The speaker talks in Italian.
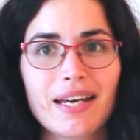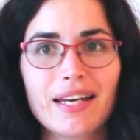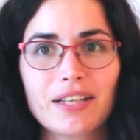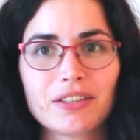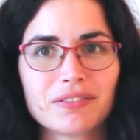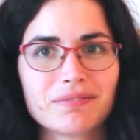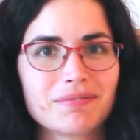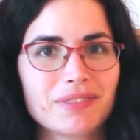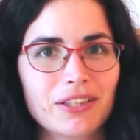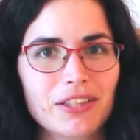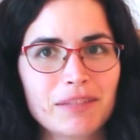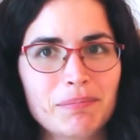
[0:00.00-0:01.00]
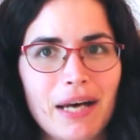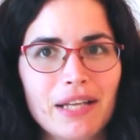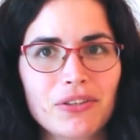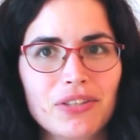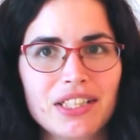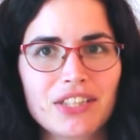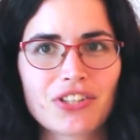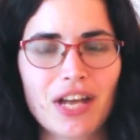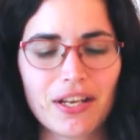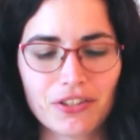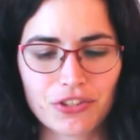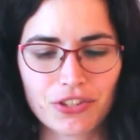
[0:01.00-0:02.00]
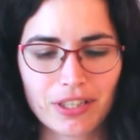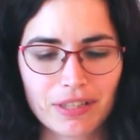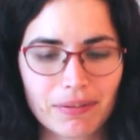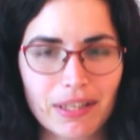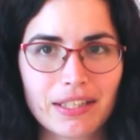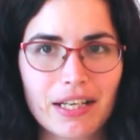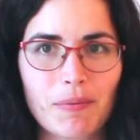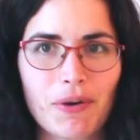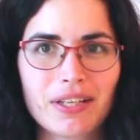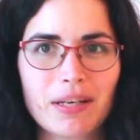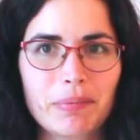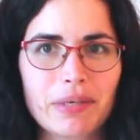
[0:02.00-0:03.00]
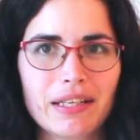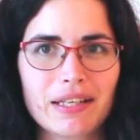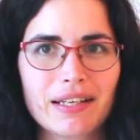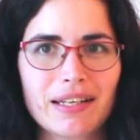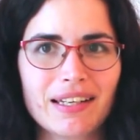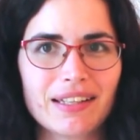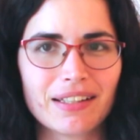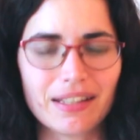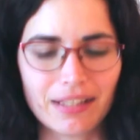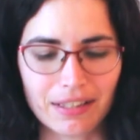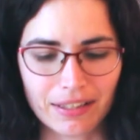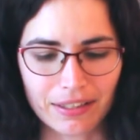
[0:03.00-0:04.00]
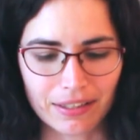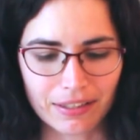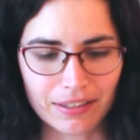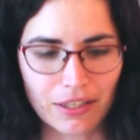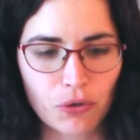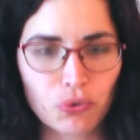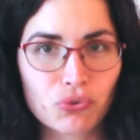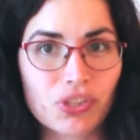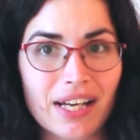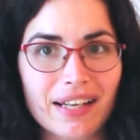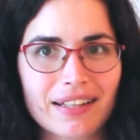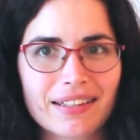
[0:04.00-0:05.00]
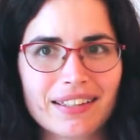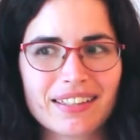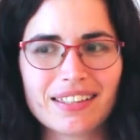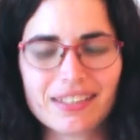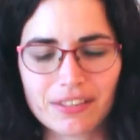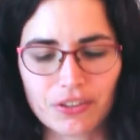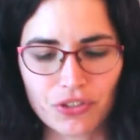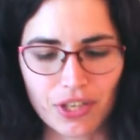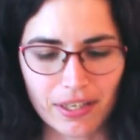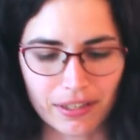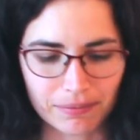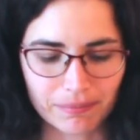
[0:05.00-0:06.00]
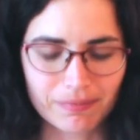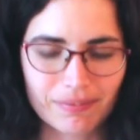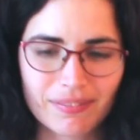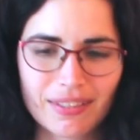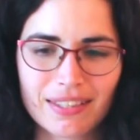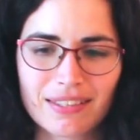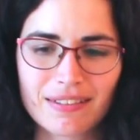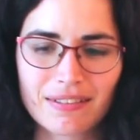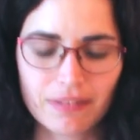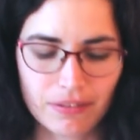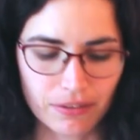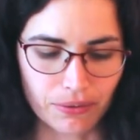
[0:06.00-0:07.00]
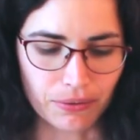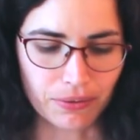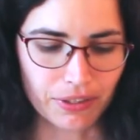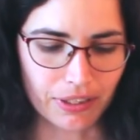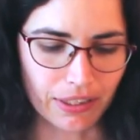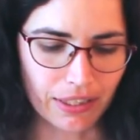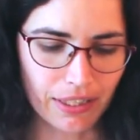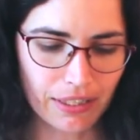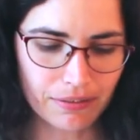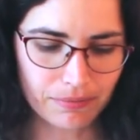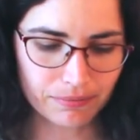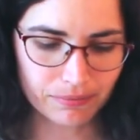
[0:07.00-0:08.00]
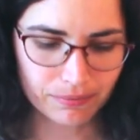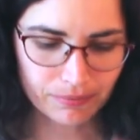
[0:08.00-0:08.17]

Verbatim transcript: e mm, bando alle ciance andiamo ad aprire e anche ad annusare e ad assaggiare. Ok.